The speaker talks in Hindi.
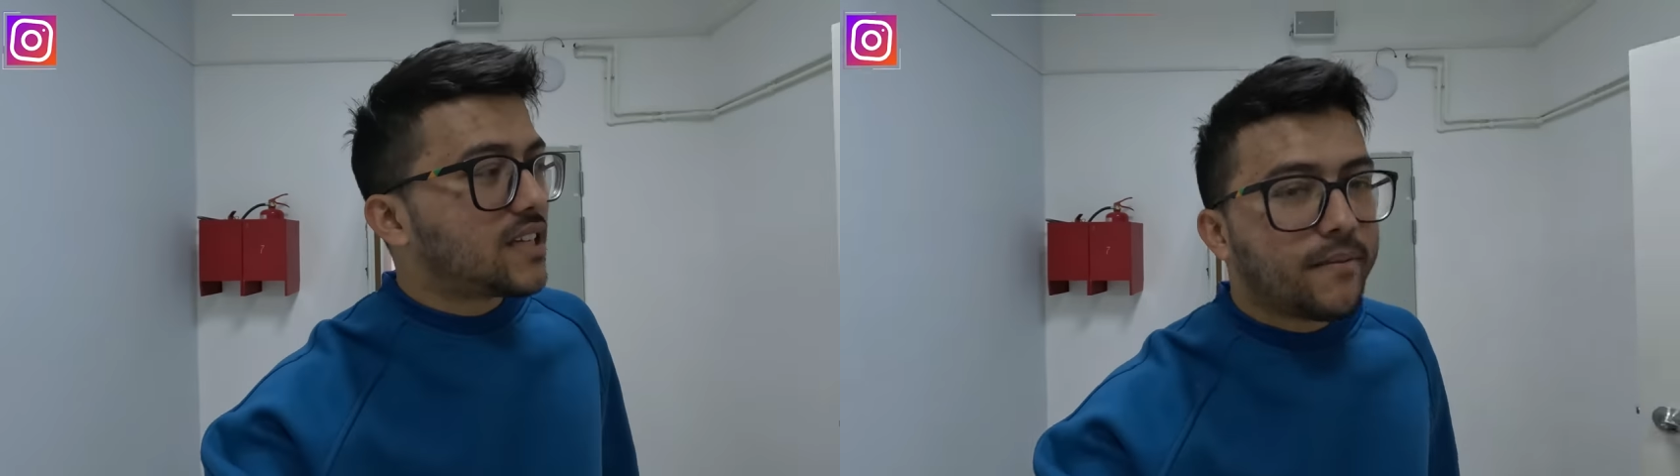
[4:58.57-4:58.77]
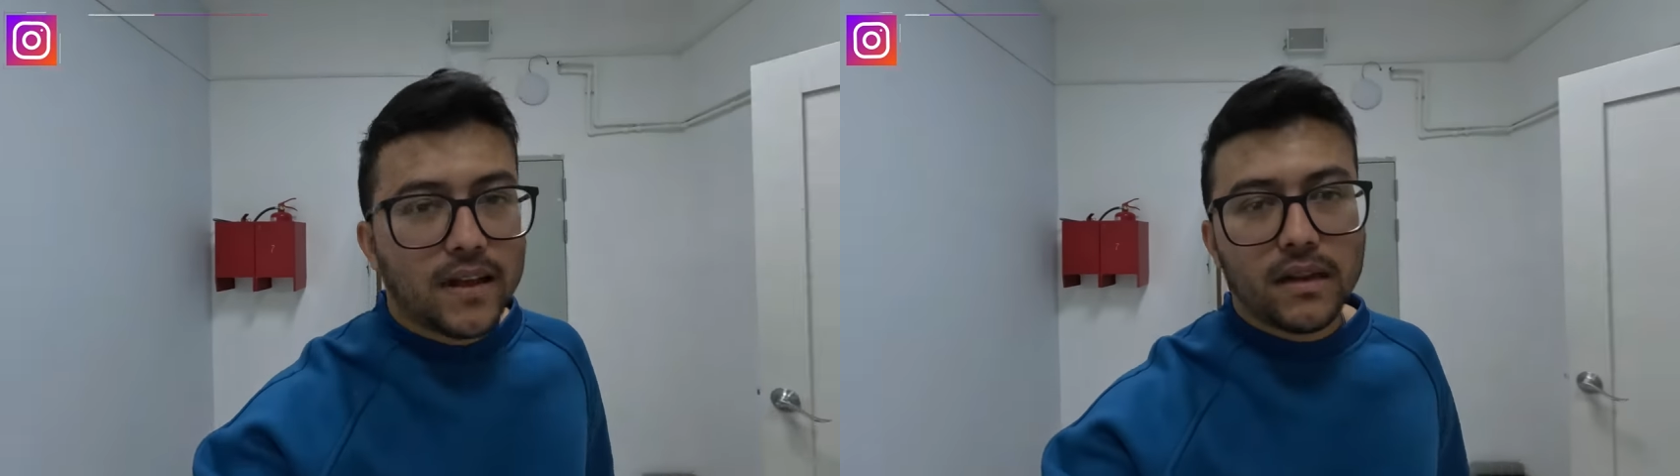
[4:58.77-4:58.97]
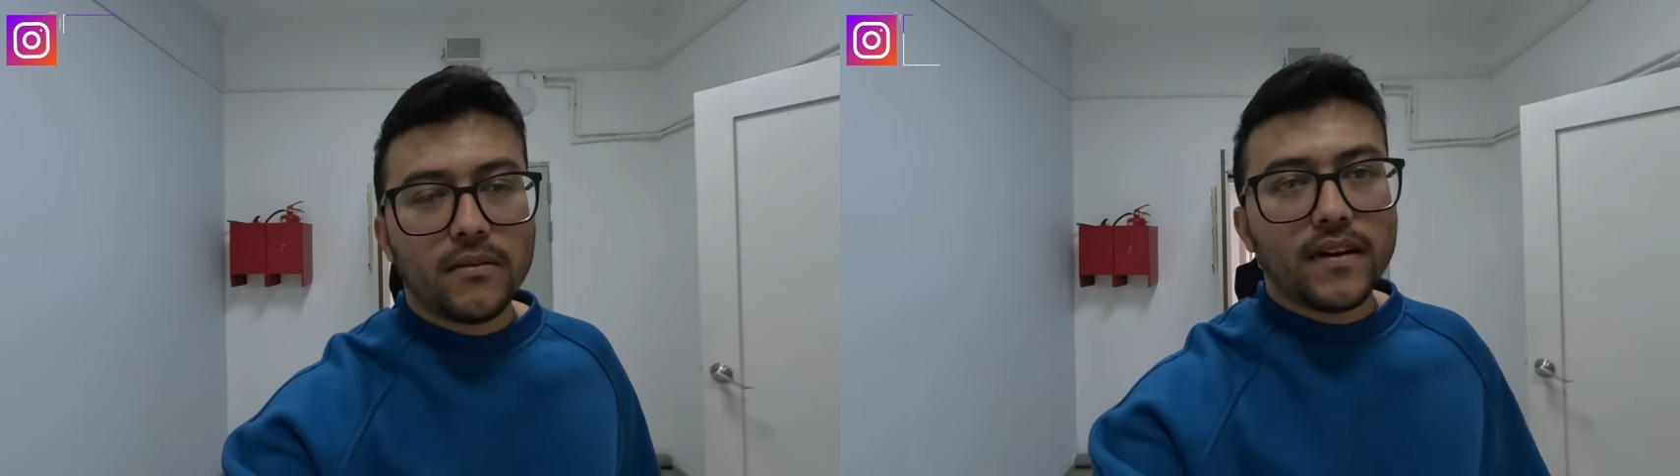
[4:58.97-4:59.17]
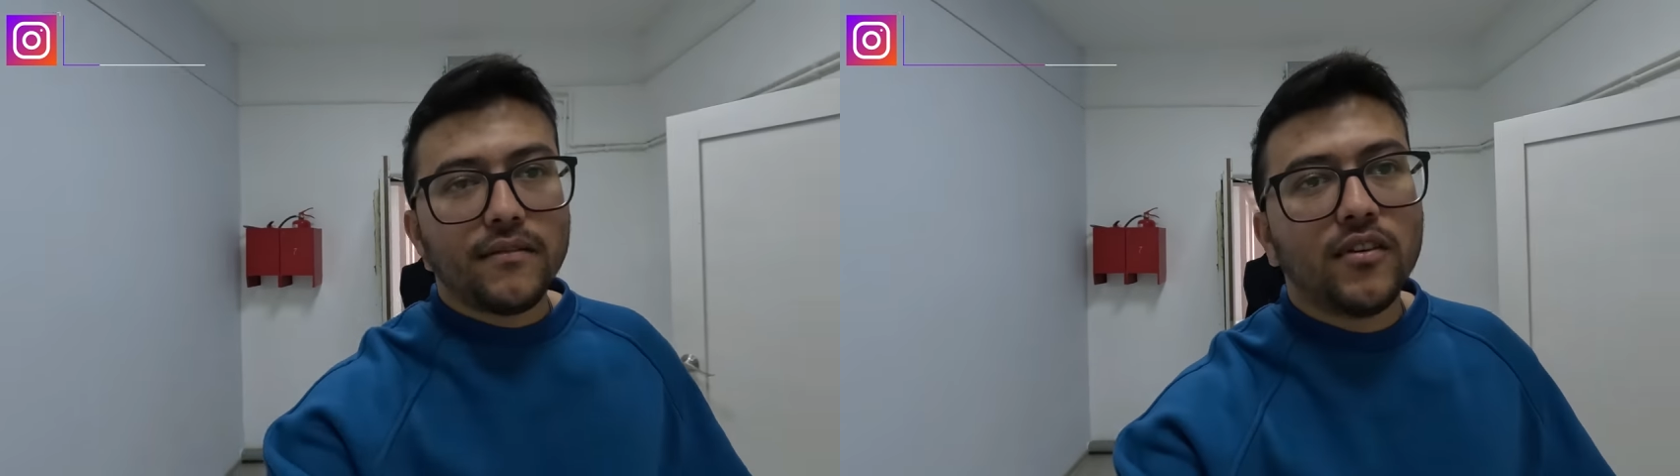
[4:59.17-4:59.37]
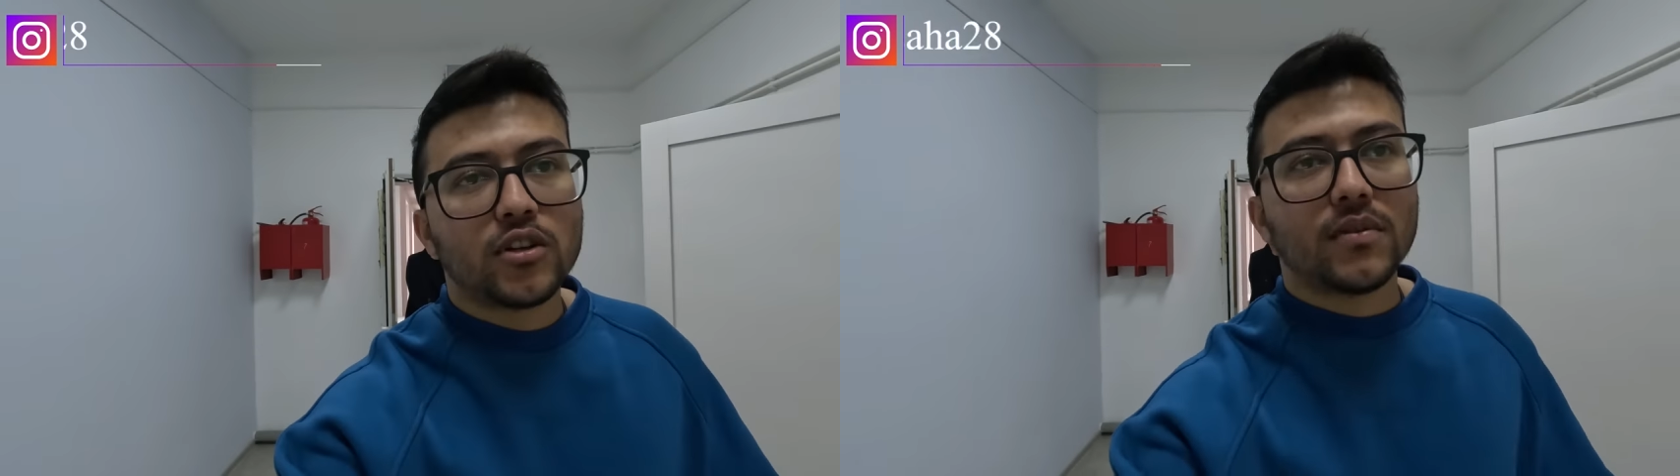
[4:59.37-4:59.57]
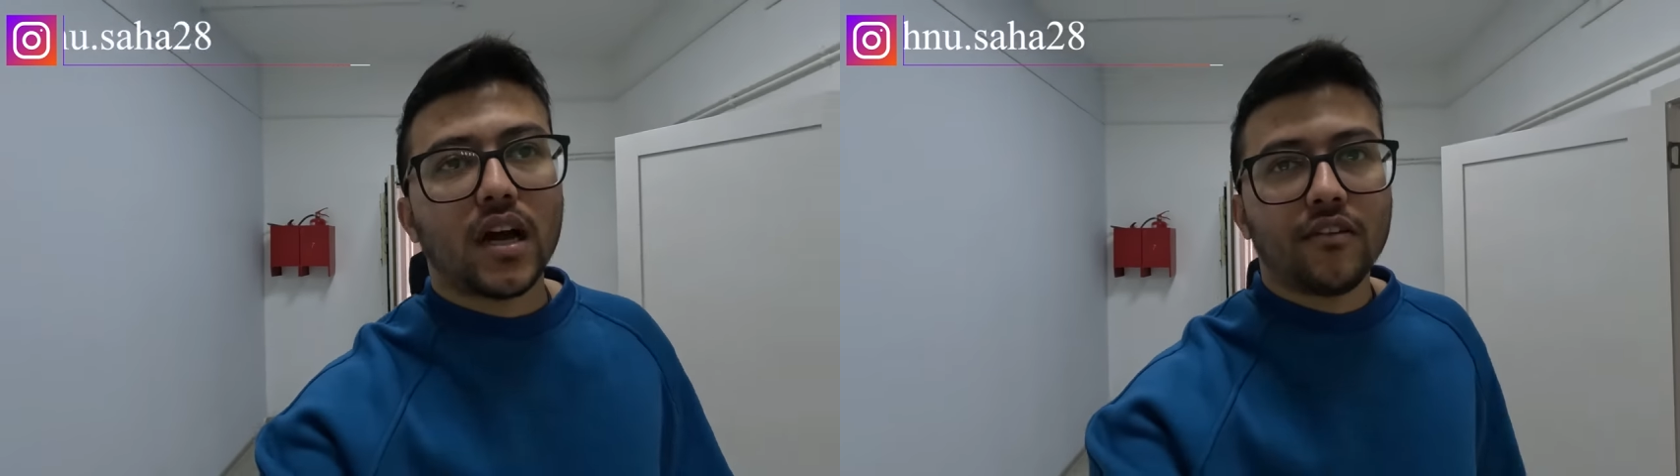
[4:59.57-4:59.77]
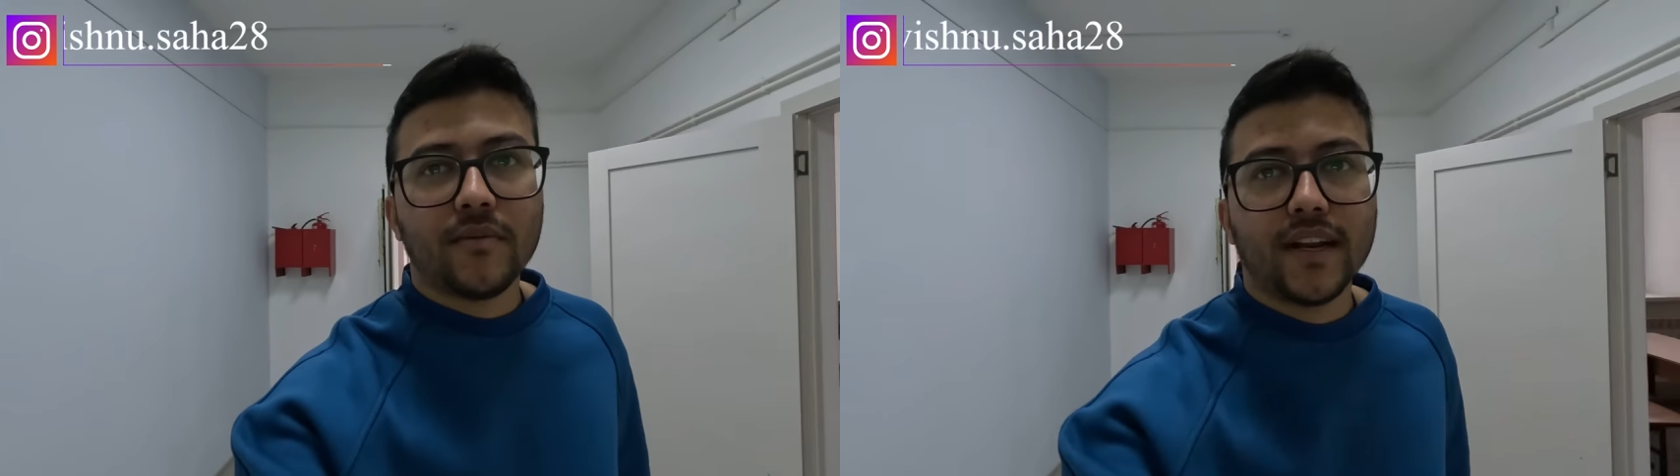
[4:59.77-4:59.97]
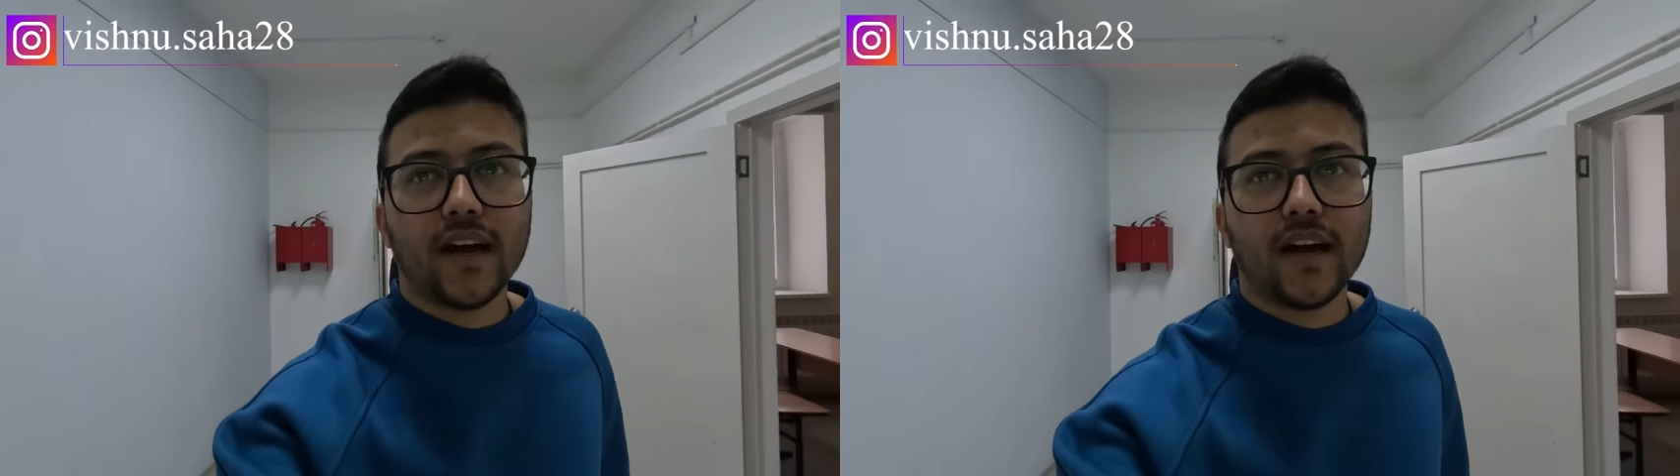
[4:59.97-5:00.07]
इसके पहले भी मैंने वीडियोस में काफ़ी बार